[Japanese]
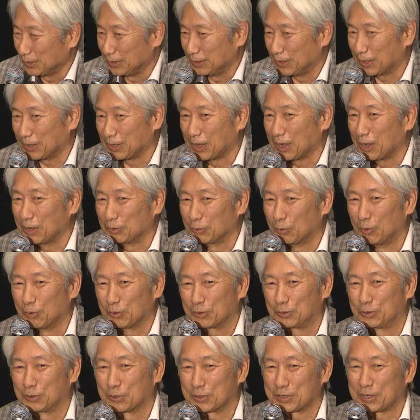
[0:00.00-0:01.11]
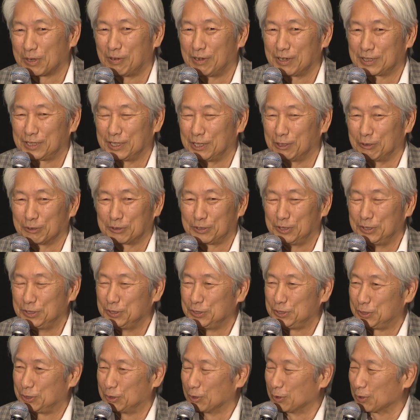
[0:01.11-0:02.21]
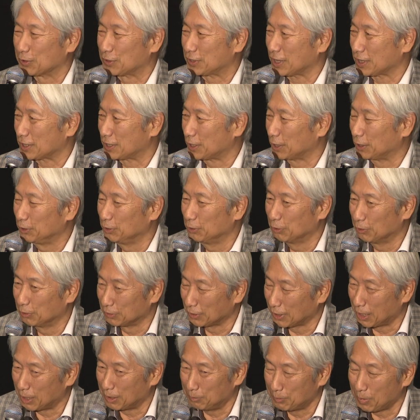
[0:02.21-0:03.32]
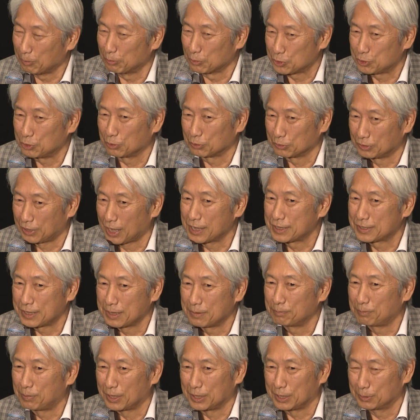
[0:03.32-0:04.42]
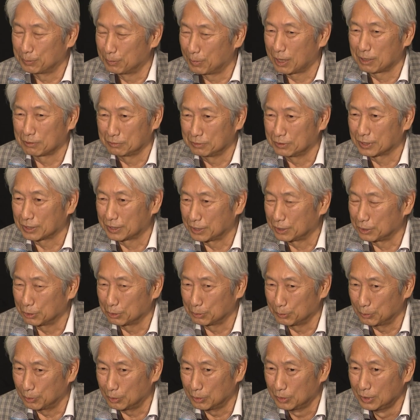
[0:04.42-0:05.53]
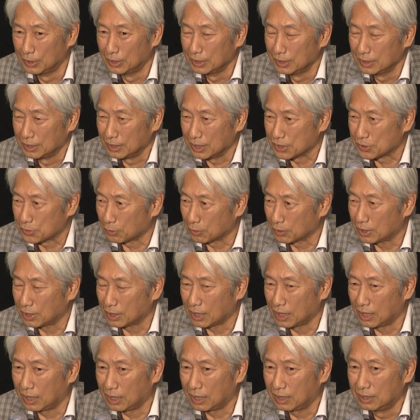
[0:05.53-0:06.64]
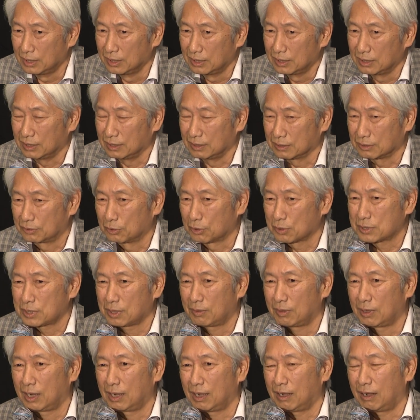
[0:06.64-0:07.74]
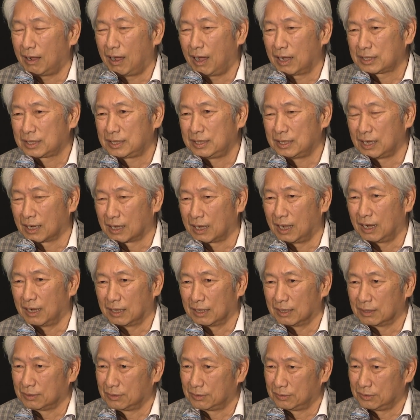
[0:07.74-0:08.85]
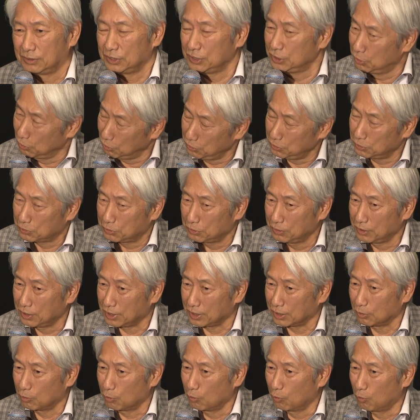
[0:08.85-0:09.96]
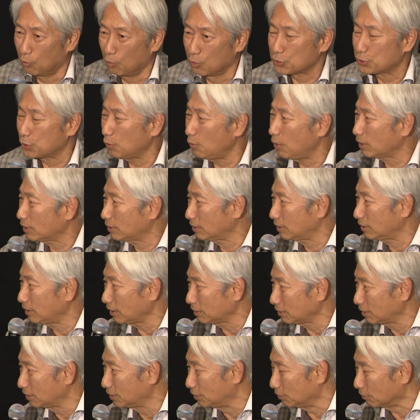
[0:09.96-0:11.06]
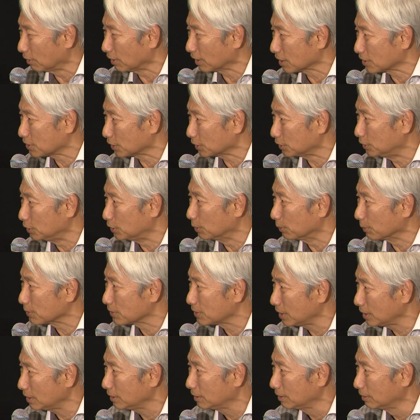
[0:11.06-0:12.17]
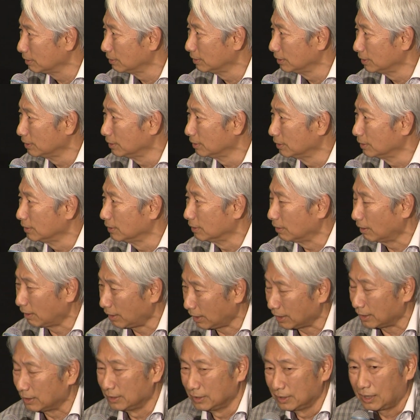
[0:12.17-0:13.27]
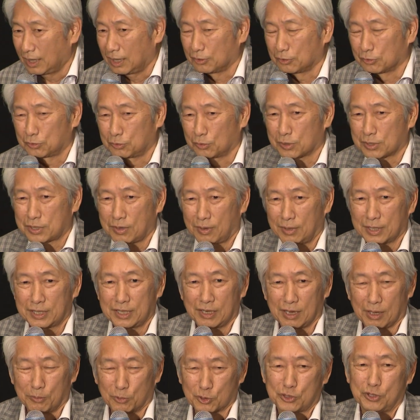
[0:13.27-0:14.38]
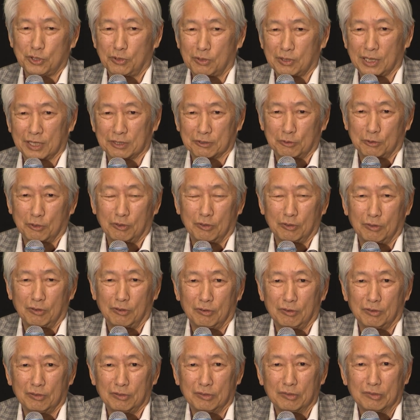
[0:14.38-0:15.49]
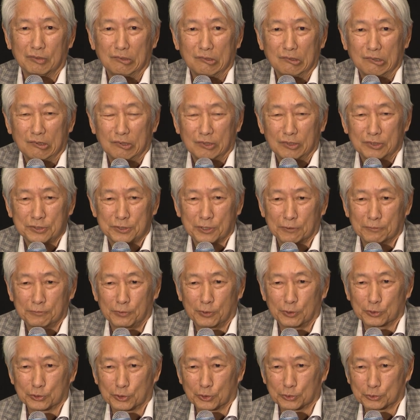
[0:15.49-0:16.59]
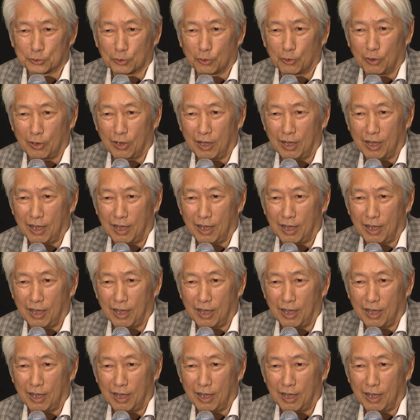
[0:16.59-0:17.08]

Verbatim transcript: だから黒澤明を緊張させるような、はい、もちろん大先輩でもあるんだけれども、それから、黒澤明がいろいろとね教わったっていう話は聞いてますね。教わった、はい、黒澤明はもちろんはい、ジョン・フォードと